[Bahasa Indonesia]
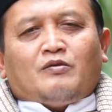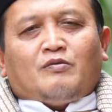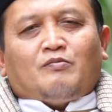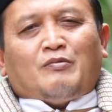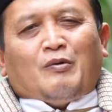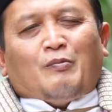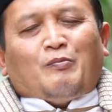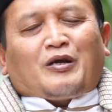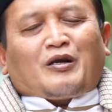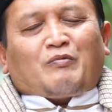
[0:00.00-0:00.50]

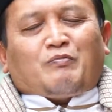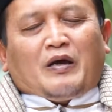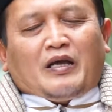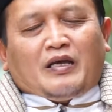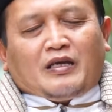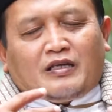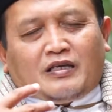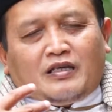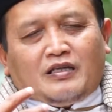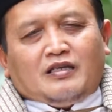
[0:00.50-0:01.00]

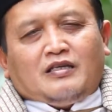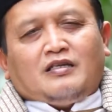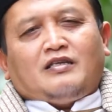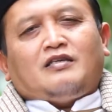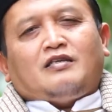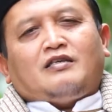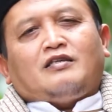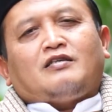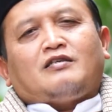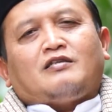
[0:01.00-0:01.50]

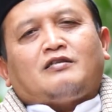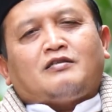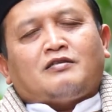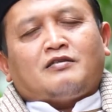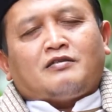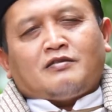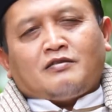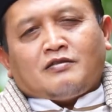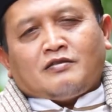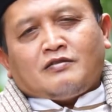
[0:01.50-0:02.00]
memperbaiki
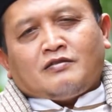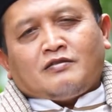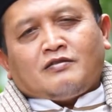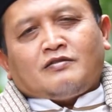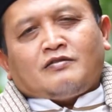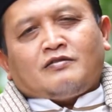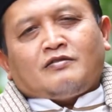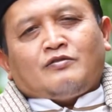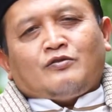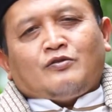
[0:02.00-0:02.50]

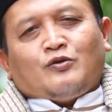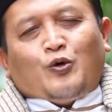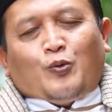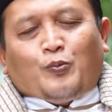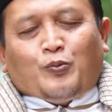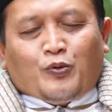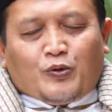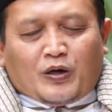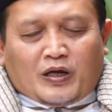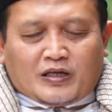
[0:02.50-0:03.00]

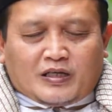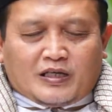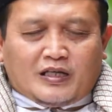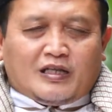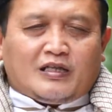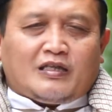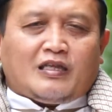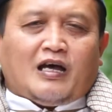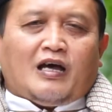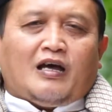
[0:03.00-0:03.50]
hubungan
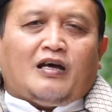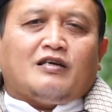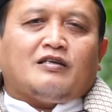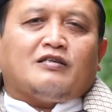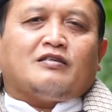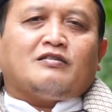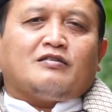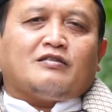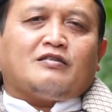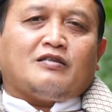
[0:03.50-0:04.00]
kita
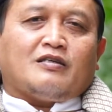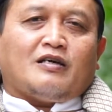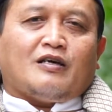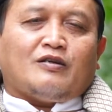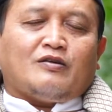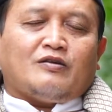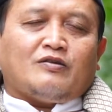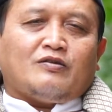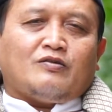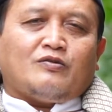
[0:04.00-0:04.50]

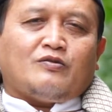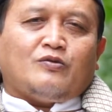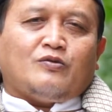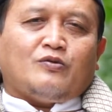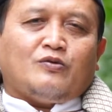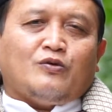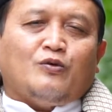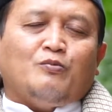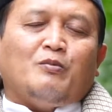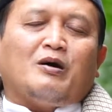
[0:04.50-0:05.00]
dengan
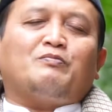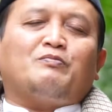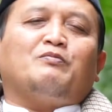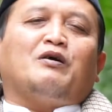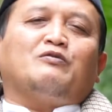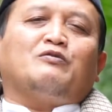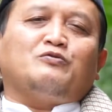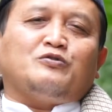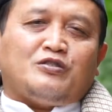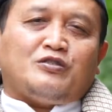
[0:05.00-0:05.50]
umat
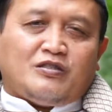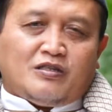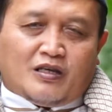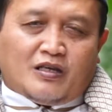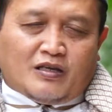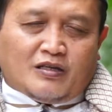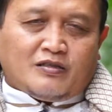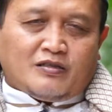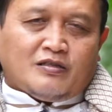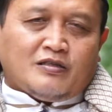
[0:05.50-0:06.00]

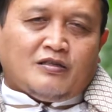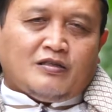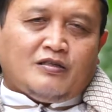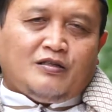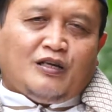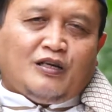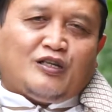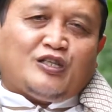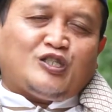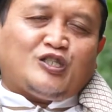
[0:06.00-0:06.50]
manusia
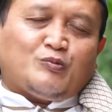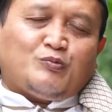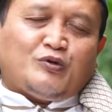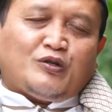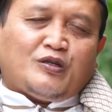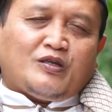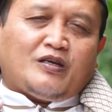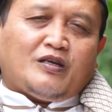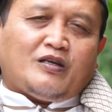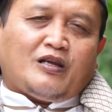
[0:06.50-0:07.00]
yang disebut
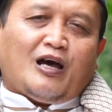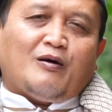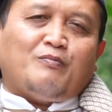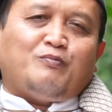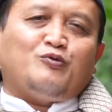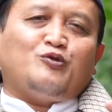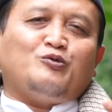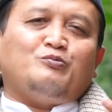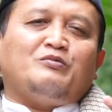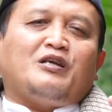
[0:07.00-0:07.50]
dengan
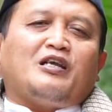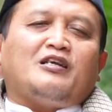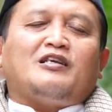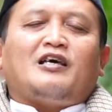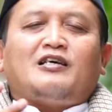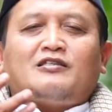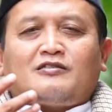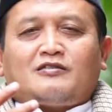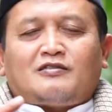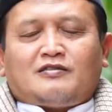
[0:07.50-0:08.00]
hablum
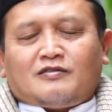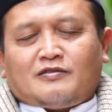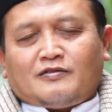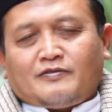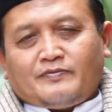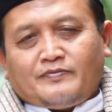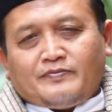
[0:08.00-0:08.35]
nanas.